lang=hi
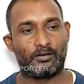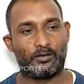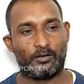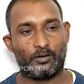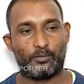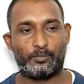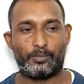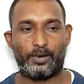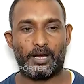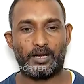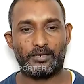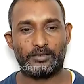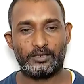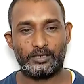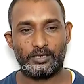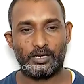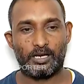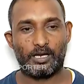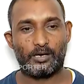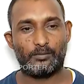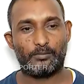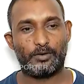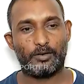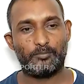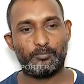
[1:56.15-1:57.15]
और पाँच
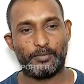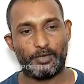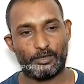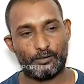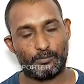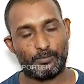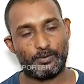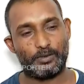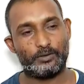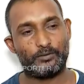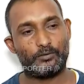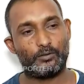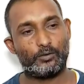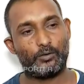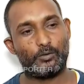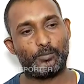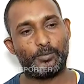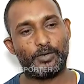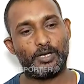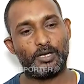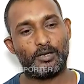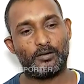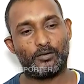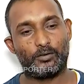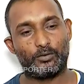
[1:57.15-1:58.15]
हज़ार में पचपन सौ
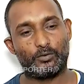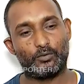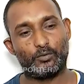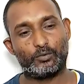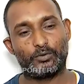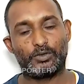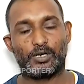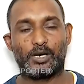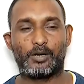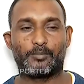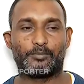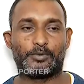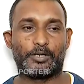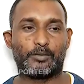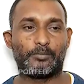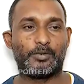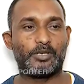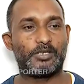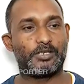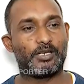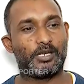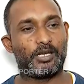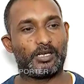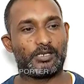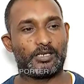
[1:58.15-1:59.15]
रुपये और दूसरे हफ्ते में
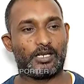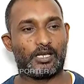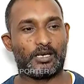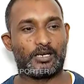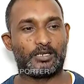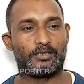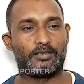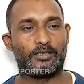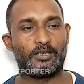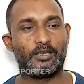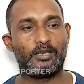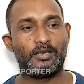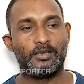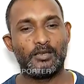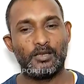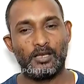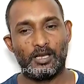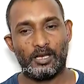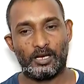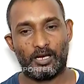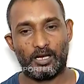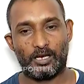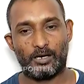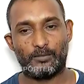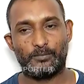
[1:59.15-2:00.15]
छः हज़ार ऐसे
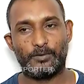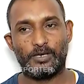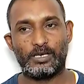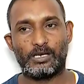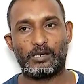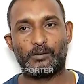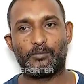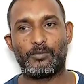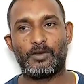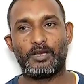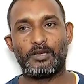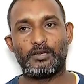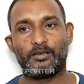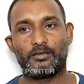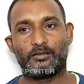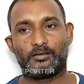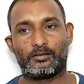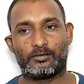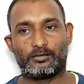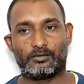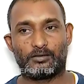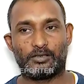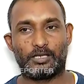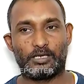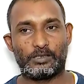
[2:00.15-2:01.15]
हर वीक में
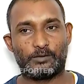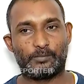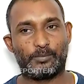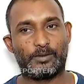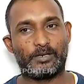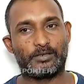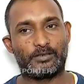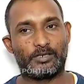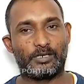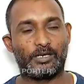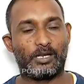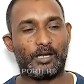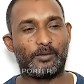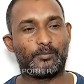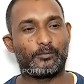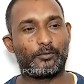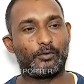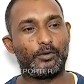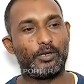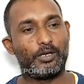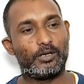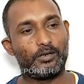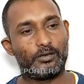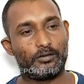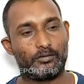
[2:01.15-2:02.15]
दस परसेंट
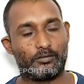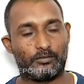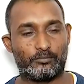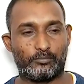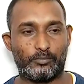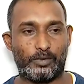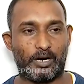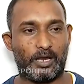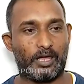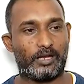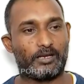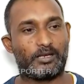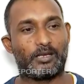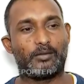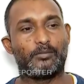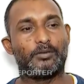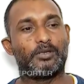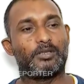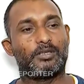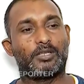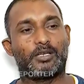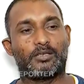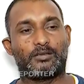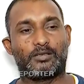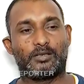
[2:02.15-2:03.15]
आपको बढ़ा के
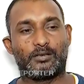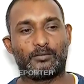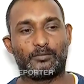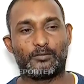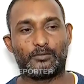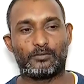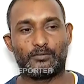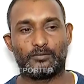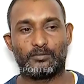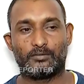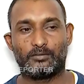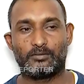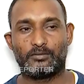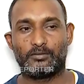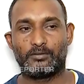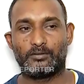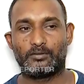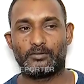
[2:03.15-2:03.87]
मिलता था वो